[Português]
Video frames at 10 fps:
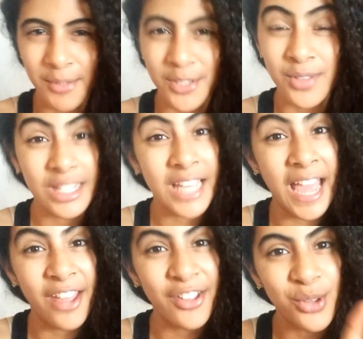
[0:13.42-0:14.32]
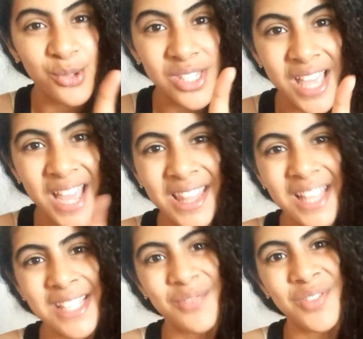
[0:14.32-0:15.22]
nos meus vídeos, que aí eu tenho
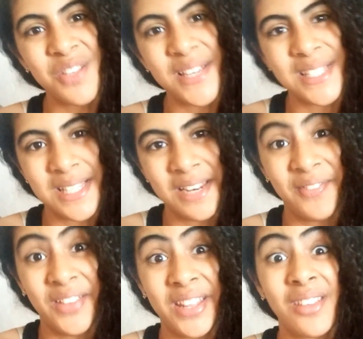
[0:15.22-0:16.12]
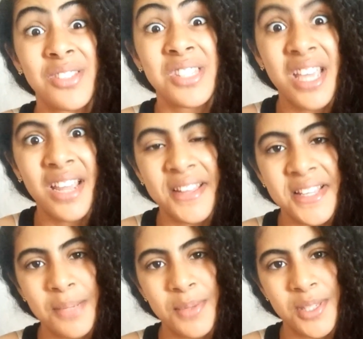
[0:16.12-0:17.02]
certeza que você vai se inscrever, tenho
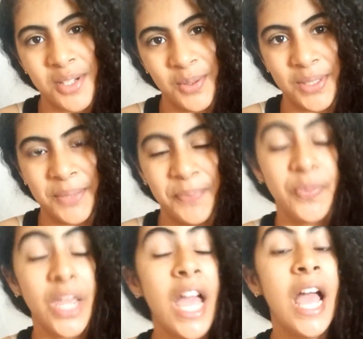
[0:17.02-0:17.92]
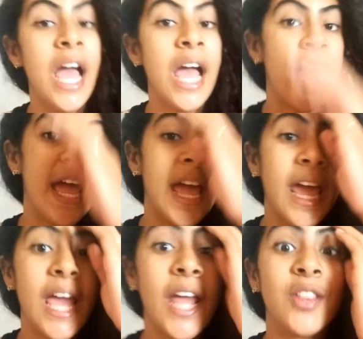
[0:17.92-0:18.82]
certeza absoluta.
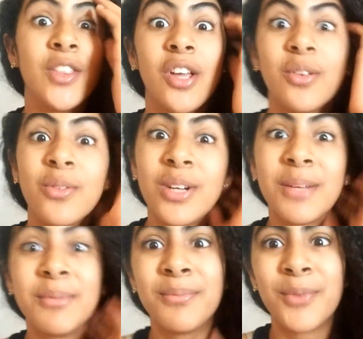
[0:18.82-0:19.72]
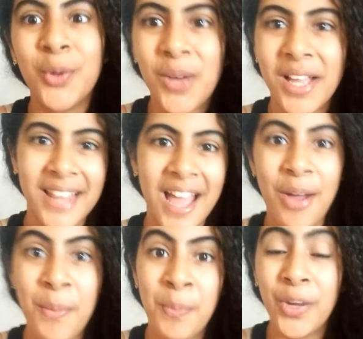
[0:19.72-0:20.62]
É, no, o, o
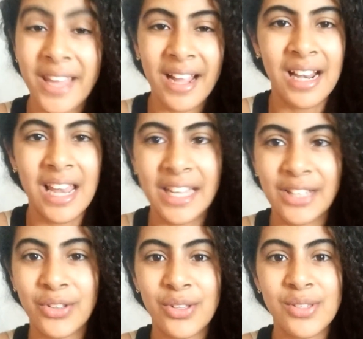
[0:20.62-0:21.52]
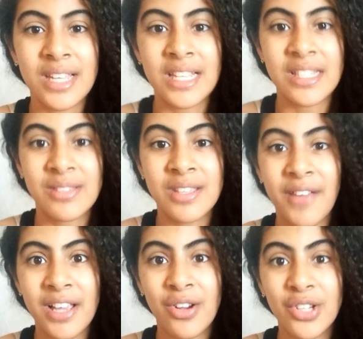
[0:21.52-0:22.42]
canal é muito eclético, eu tenho certeza que você
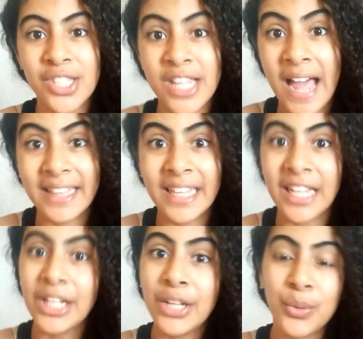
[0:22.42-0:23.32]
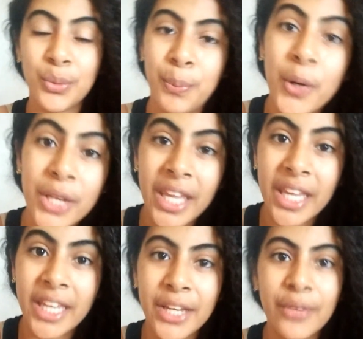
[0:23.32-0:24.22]
vai gostar. Tem de tudo um
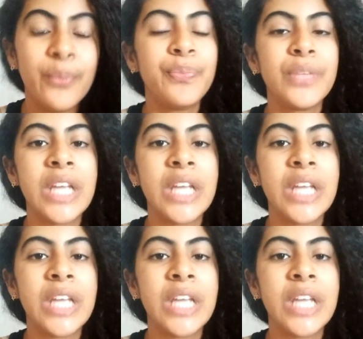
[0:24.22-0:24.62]
pouquinho.